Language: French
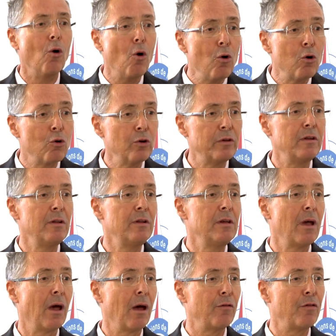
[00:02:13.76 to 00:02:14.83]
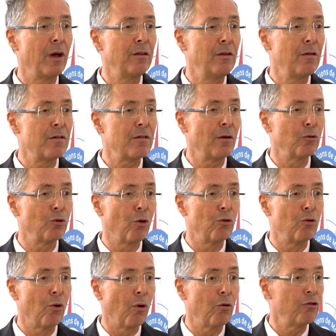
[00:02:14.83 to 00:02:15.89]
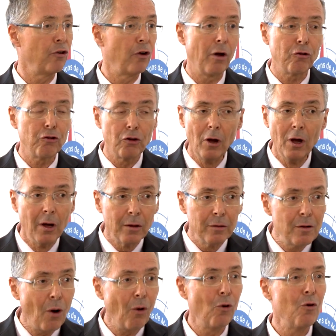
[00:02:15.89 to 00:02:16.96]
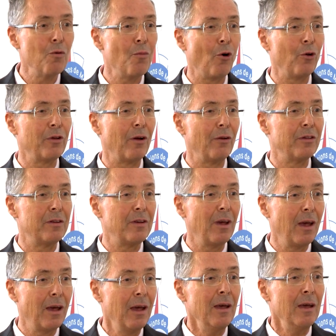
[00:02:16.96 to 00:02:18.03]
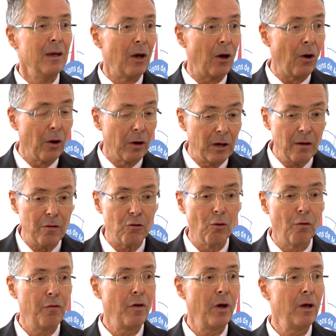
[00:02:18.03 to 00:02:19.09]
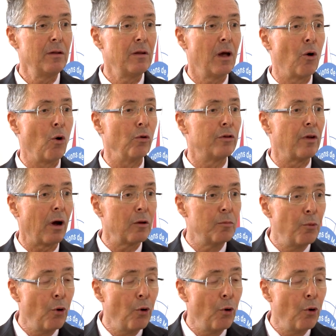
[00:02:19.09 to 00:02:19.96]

au quotidien avec des centres de recherche dans le monde entier euh, qui se fait, des contacts